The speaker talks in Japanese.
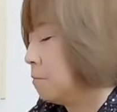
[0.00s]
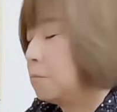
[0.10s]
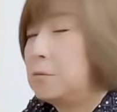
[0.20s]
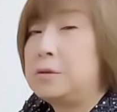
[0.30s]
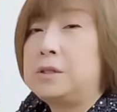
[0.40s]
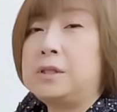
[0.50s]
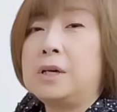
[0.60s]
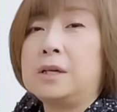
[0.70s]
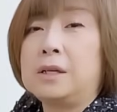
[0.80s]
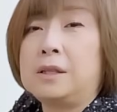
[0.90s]
持ち
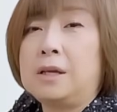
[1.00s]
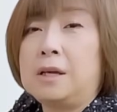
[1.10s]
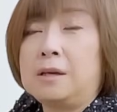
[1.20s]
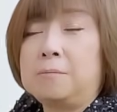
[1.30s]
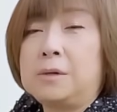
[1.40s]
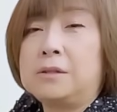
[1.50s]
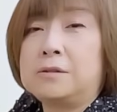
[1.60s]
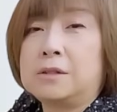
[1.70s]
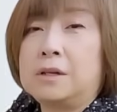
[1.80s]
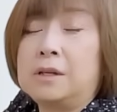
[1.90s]
上げて、目つ
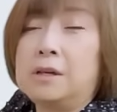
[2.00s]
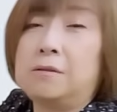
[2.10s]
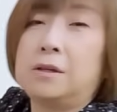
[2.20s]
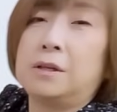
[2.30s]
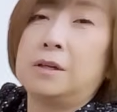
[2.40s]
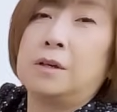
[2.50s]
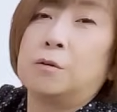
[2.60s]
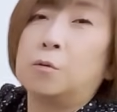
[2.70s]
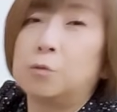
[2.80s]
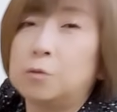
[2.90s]
つかないように。今